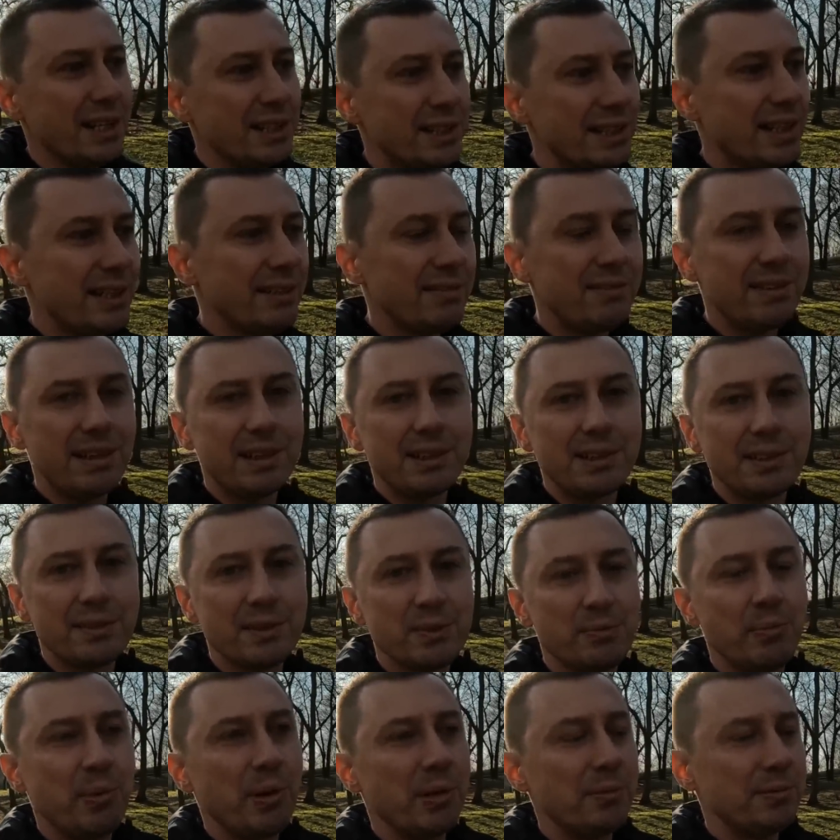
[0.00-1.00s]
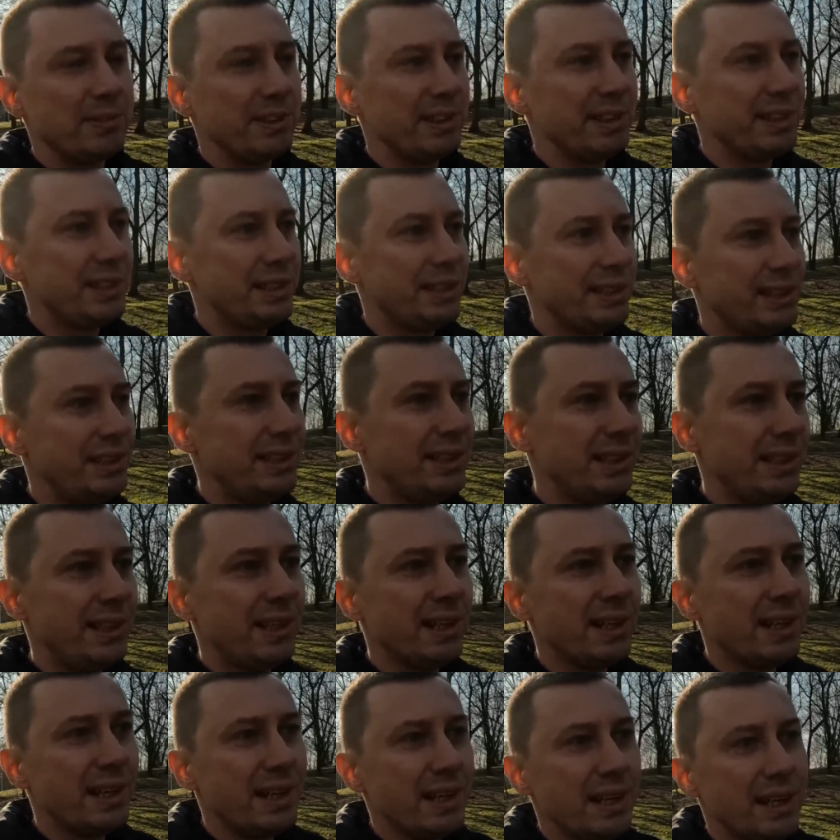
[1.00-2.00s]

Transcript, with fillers: trzeba warto wspomnieć i